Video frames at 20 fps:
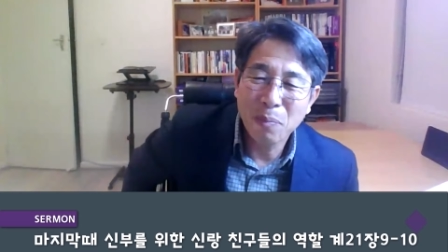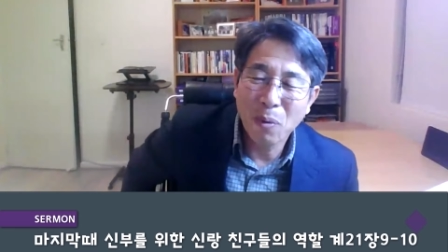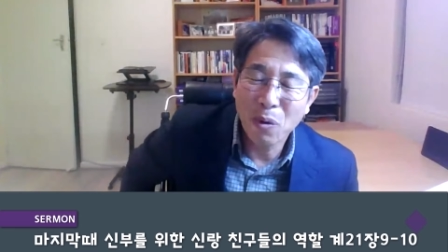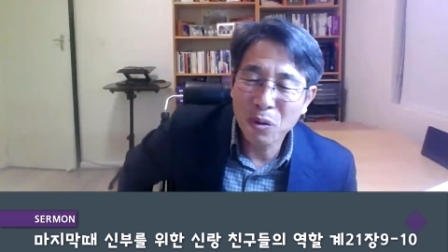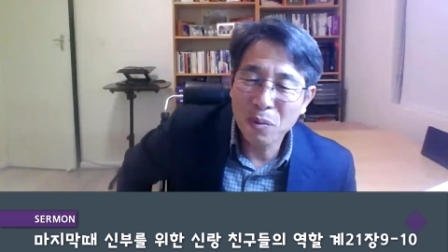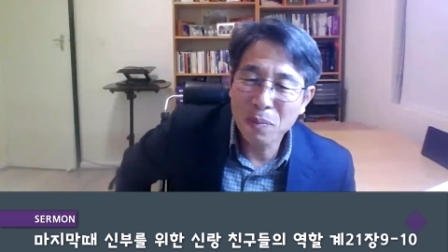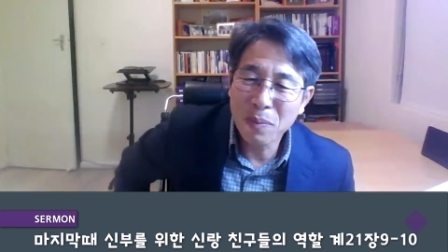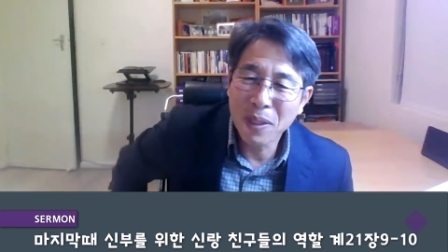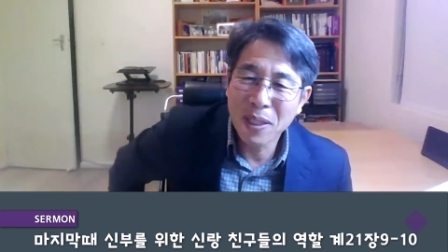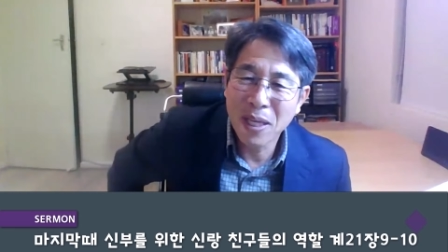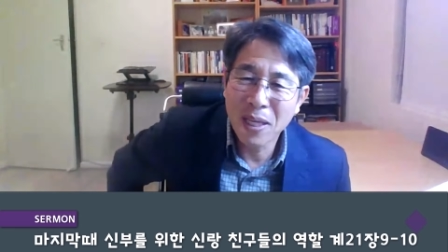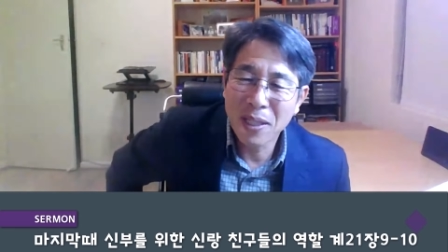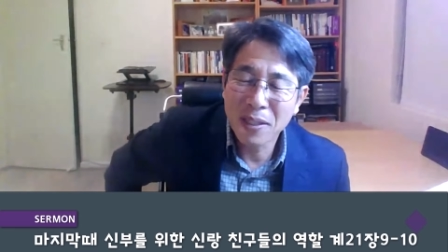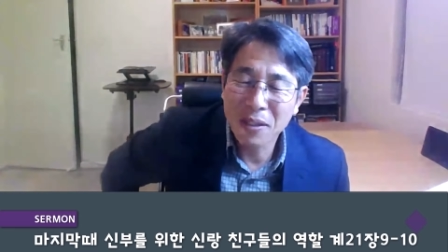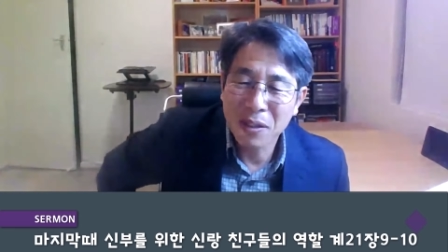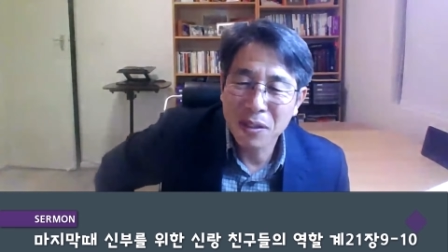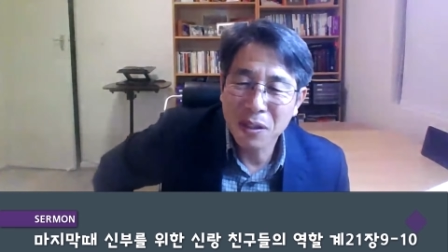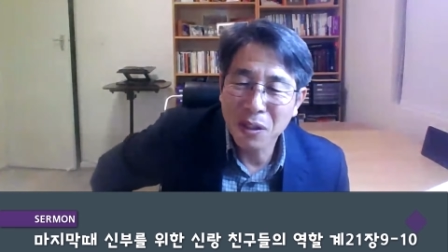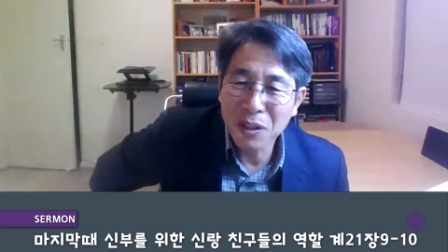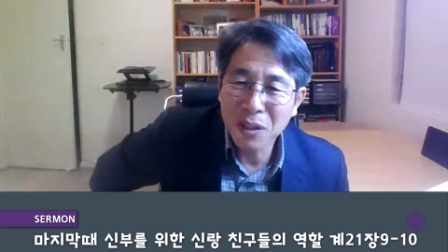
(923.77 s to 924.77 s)
이
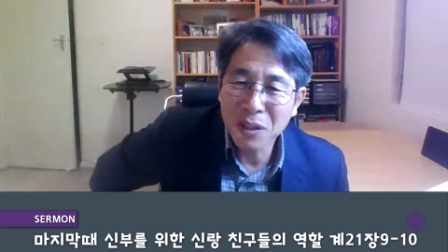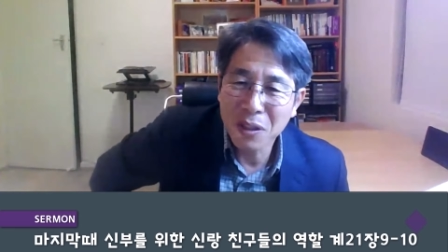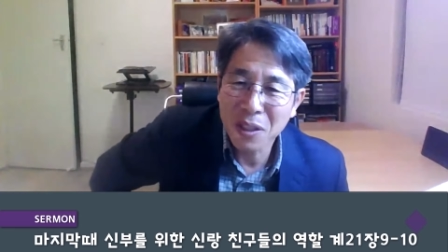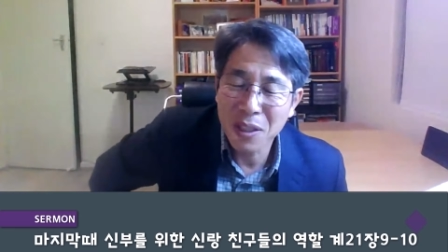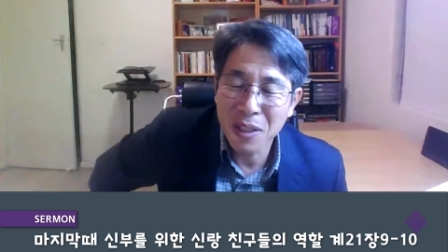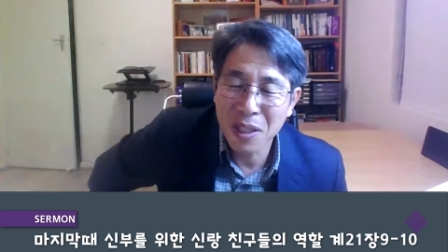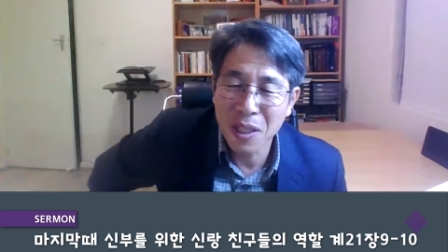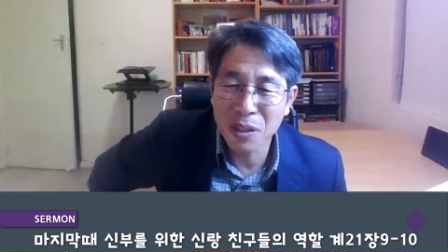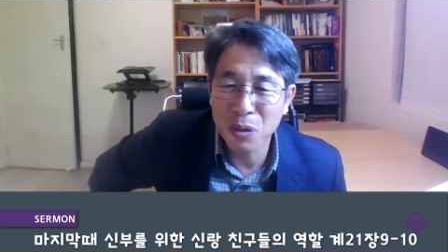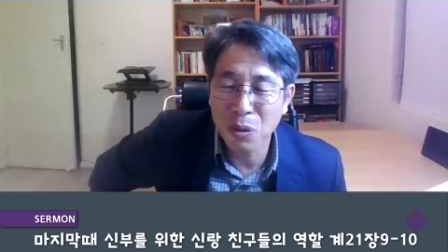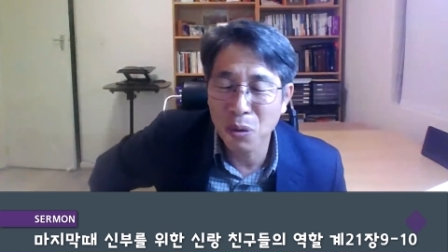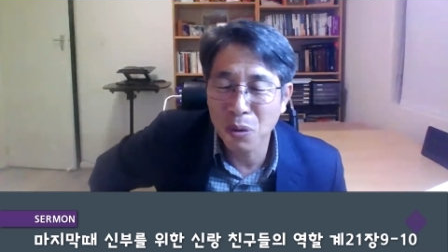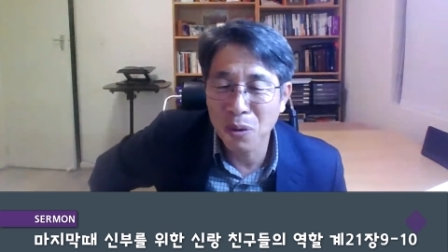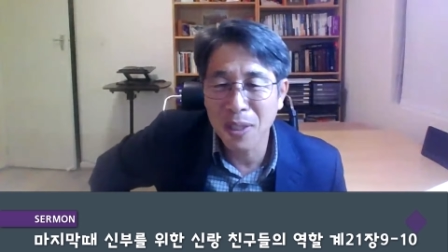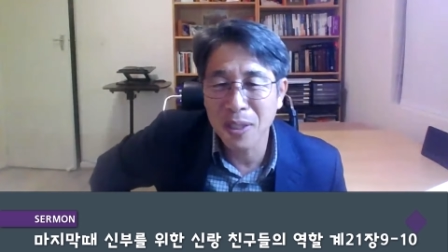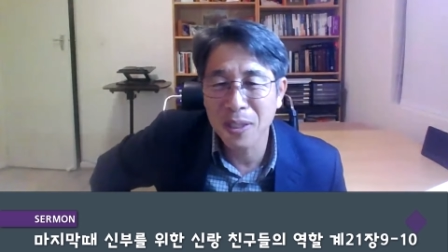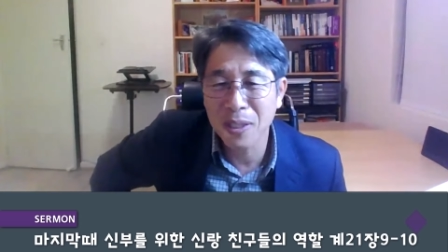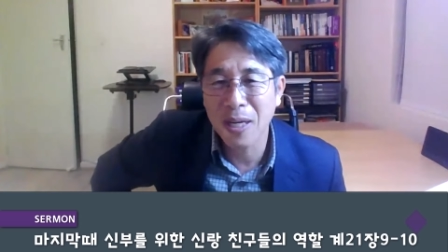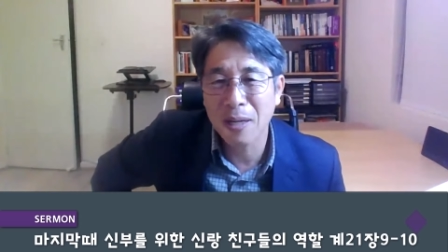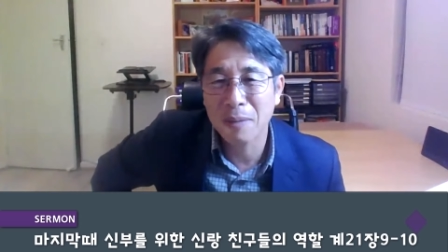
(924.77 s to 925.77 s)
복음에 대해서 성경에
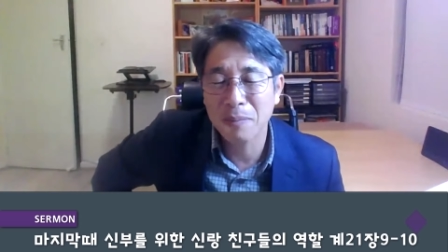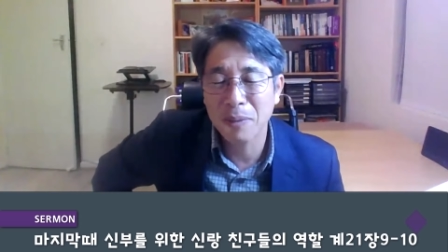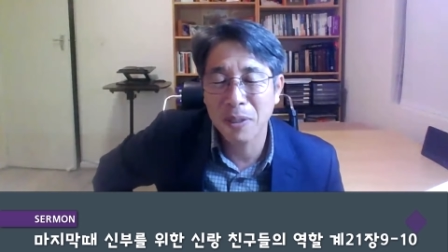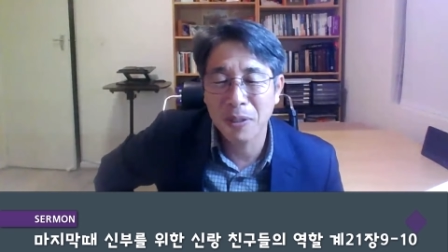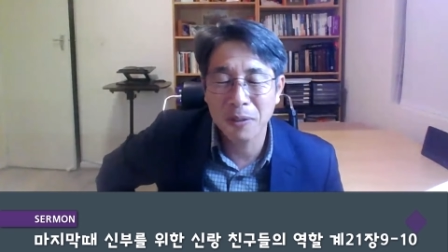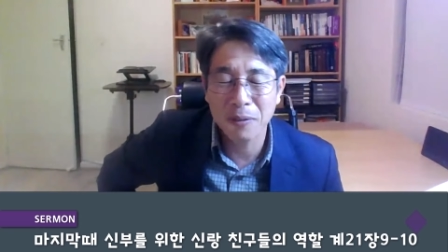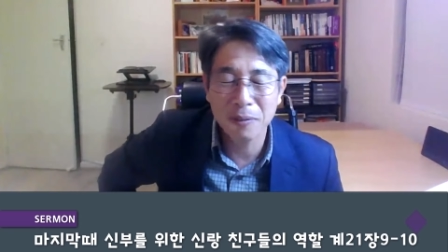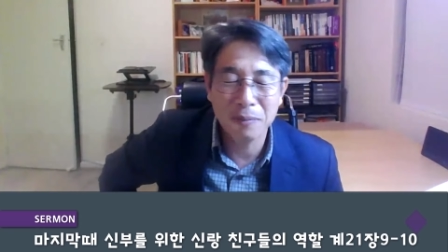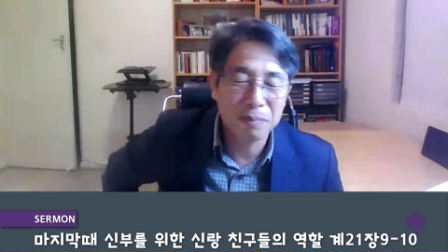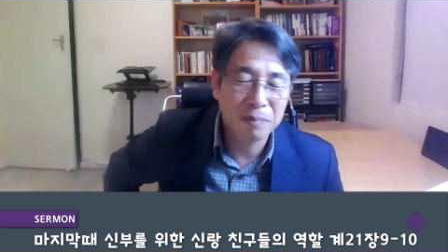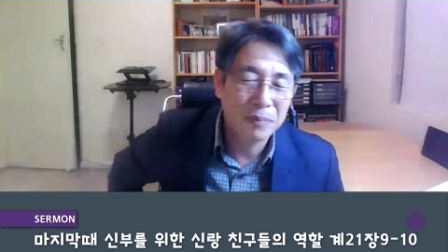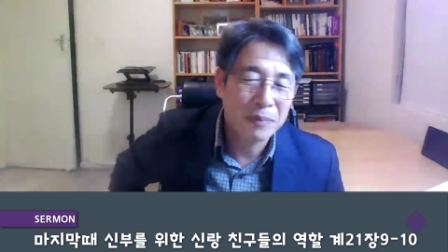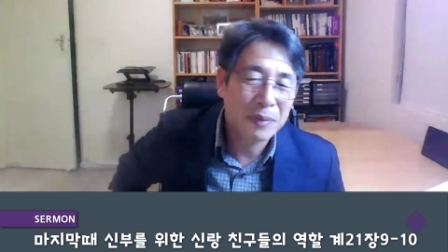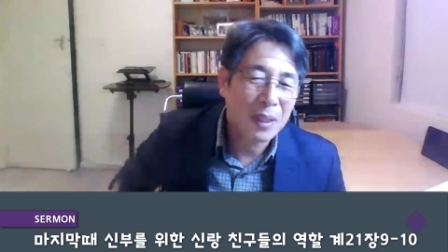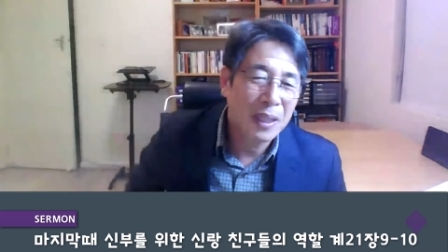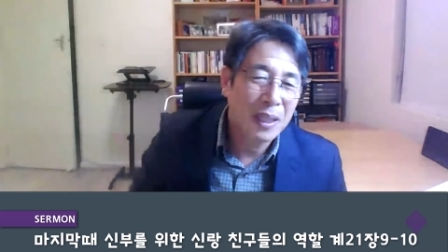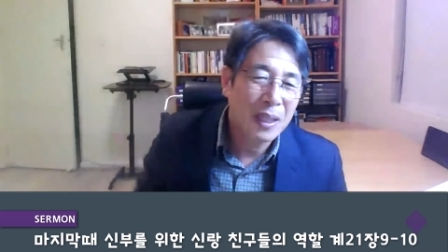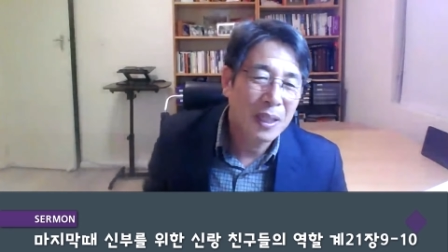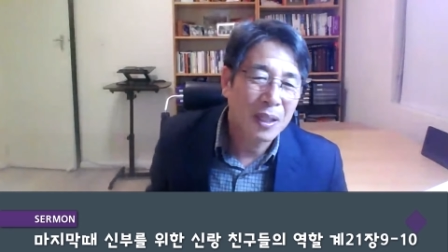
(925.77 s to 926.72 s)
대해서 오해를 하면